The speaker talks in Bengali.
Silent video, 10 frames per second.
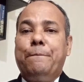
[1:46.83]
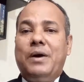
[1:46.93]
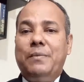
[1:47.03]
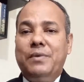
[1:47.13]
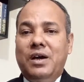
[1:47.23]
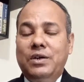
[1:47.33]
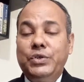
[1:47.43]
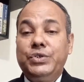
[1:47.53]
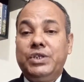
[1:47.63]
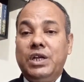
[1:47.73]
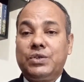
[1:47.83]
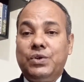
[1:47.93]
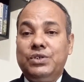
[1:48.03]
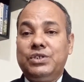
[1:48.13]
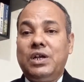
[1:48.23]
পাবনা
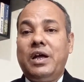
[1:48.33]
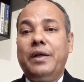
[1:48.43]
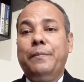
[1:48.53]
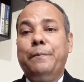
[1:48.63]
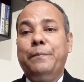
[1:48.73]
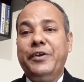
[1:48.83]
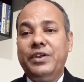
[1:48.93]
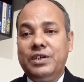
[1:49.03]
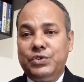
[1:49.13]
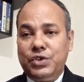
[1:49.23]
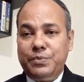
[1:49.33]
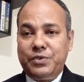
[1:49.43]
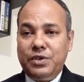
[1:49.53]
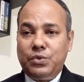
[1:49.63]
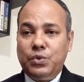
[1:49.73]
সিরাজগঞ্জ জেলায় বিডিএস জরিপ
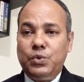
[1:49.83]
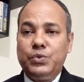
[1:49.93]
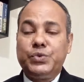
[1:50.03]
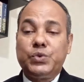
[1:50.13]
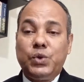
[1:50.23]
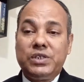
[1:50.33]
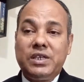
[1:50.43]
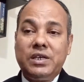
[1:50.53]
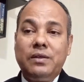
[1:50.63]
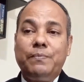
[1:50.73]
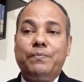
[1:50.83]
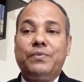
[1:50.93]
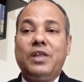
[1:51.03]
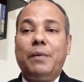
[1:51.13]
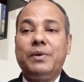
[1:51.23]
কিন্তু চলছে
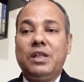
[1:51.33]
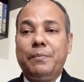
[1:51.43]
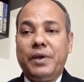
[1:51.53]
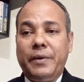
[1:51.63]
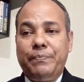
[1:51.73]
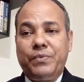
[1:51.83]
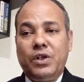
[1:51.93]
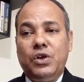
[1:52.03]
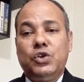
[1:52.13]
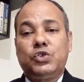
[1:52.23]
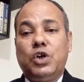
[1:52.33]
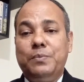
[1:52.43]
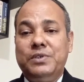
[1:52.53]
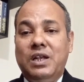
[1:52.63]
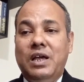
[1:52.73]
ধাপে ধাপে সব
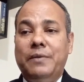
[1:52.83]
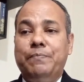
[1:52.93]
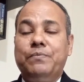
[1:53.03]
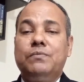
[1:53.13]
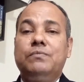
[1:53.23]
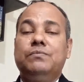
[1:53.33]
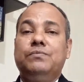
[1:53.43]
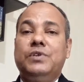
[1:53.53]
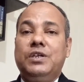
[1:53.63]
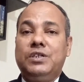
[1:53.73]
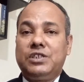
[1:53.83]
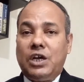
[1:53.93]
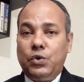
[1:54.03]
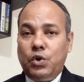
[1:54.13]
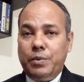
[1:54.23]
জেলায় এটি
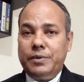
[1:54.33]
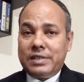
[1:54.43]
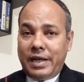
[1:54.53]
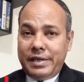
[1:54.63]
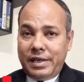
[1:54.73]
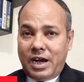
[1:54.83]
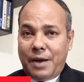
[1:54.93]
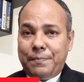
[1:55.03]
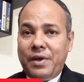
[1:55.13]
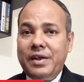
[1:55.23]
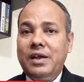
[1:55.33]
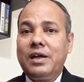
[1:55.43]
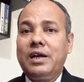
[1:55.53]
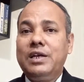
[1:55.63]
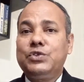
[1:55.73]
চালু হবে তাই আপনার
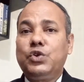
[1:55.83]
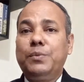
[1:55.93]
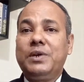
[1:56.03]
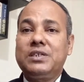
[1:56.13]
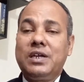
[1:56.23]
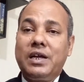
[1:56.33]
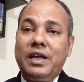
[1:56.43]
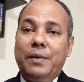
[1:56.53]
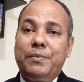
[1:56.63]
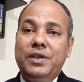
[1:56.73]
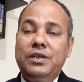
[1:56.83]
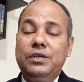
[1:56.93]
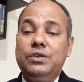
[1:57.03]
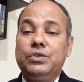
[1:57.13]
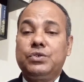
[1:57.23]
এলাকায় জরিপ আসার আগে আপনি
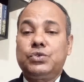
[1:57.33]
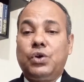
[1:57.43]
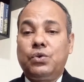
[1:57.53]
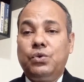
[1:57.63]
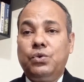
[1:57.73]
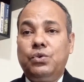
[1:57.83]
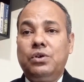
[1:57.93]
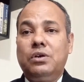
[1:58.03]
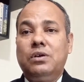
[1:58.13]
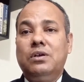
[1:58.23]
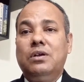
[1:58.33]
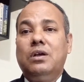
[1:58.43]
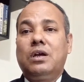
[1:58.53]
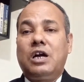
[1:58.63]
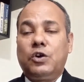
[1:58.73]
সকল
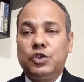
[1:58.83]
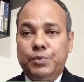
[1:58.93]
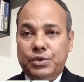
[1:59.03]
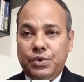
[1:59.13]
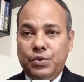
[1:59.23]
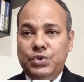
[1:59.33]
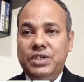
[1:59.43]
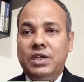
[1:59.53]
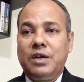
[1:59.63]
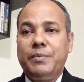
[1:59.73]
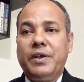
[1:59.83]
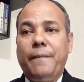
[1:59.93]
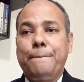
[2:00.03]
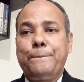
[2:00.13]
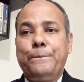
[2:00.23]
কাগজপত্র গুছিয়ে রাখবেন
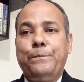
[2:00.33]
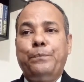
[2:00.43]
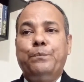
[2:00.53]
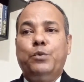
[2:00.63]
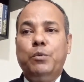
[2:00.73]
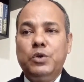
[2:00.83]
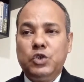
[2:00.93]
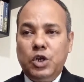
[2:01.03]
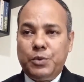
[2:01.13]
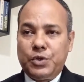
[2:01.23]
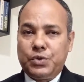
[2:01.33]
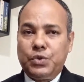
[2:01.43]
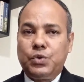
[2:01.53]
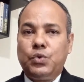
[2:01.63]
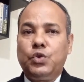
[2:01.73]
ভূমি জরিপ
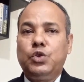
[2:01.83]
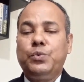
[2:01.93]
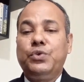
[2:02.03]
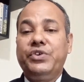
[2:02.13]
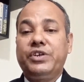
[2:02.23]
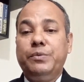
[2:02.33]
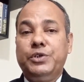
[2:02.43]
অত্যন্ত গুরুত্বপূর্ণ একটি